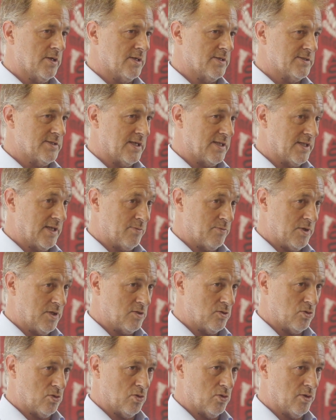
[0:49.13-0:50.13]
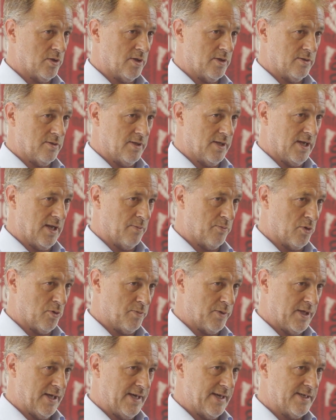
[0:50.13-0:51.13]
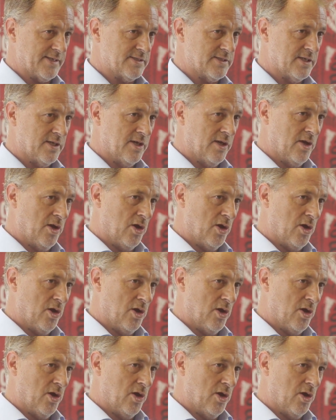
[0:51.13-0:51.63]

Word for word: el saneamiento de, de las propiedades,